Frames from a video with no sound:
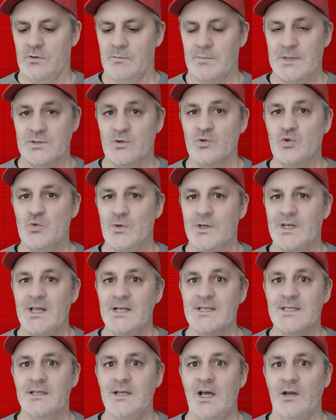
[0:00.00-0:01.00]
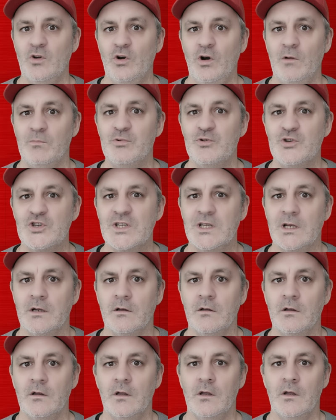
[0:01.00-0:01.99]
parce que tu écris le scénario en plus, Gilles,
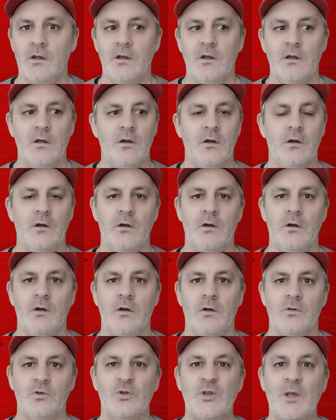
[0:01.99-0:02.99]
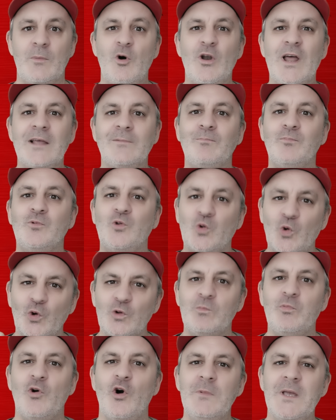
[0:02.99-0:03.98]
notamment la
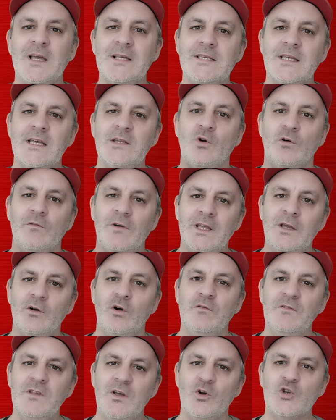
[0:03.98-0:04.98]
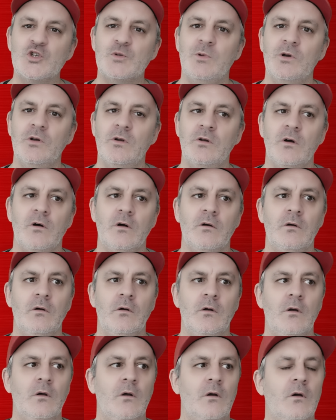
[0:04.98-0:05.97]
toute première scène, on va y revenir en spoiler.
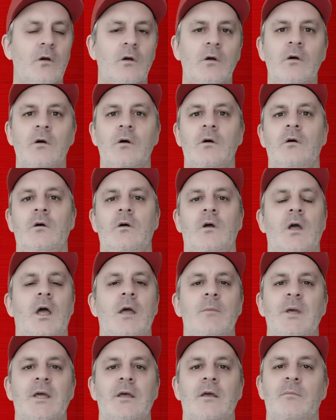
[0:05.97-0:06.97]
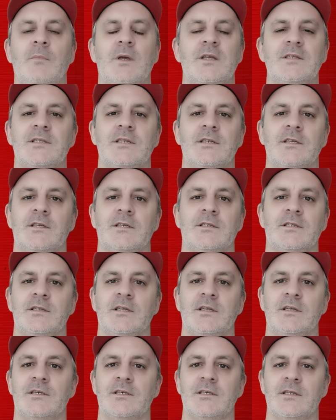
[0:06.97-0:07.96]
Eh, mais,
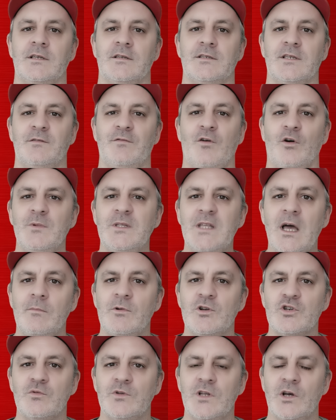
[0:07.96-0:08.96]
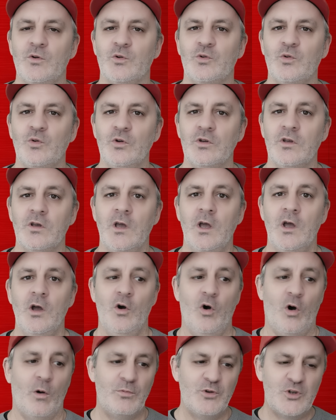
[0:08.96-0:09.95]
c'est formidable, je veux dire, le truc.
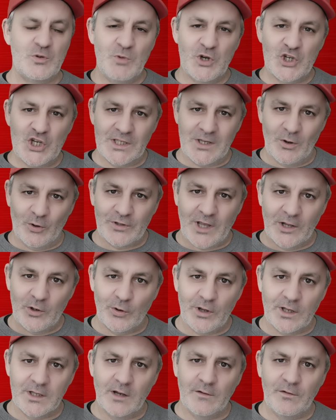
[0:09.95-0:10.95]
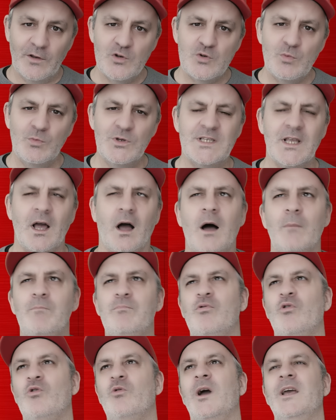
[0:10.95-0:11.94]
En plus, moi, j'étais en train de regarder le film, je me disais, ah,
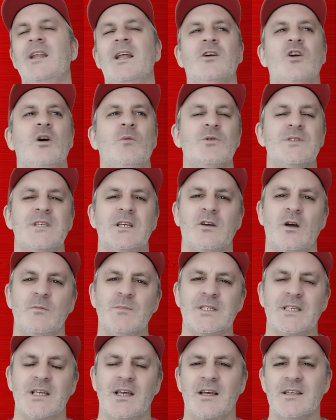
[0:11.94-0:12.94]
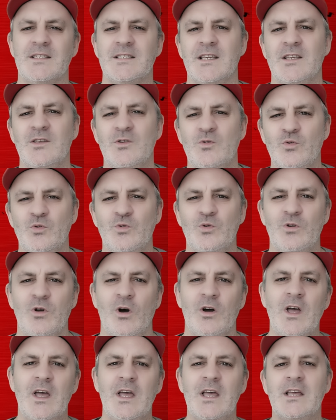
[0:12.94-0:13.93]
pourquoi il a commencé comme ça C'est
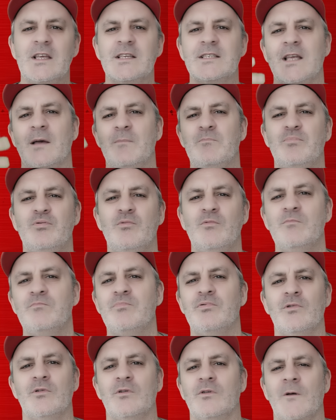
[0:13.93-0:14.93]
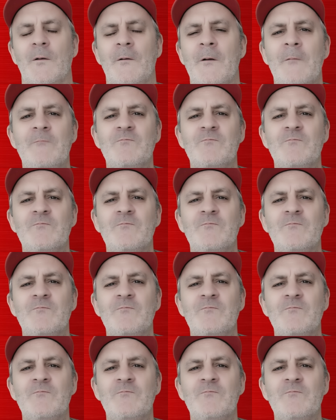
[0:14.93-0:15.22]
nul, ça pompe euh,